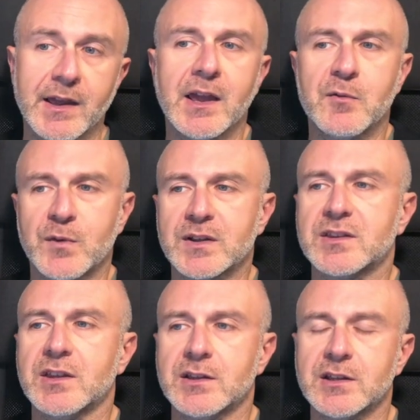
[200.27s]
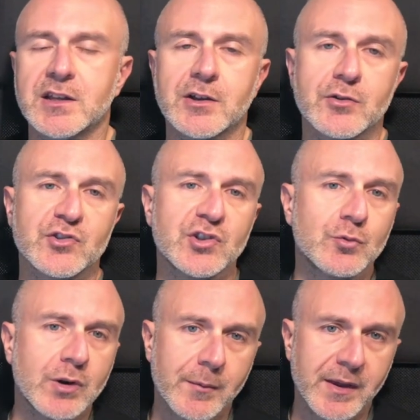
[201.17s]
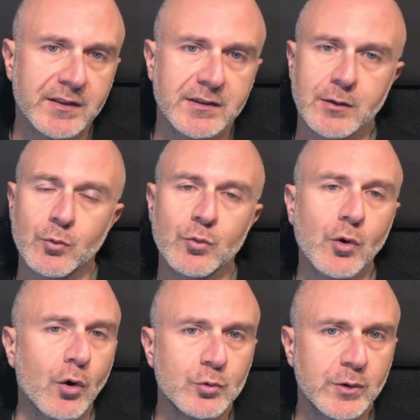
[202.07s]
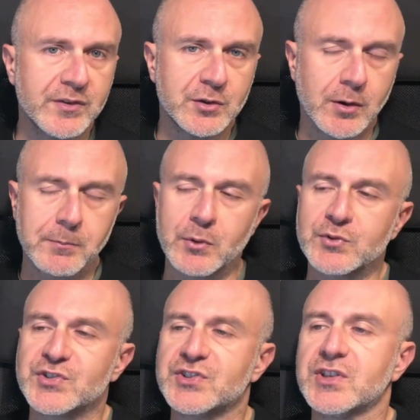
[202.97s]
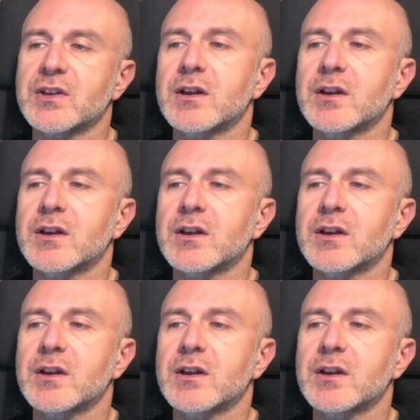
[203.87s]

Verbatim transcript: e infatti gli dedicherò sicuramente uno o due video appositi,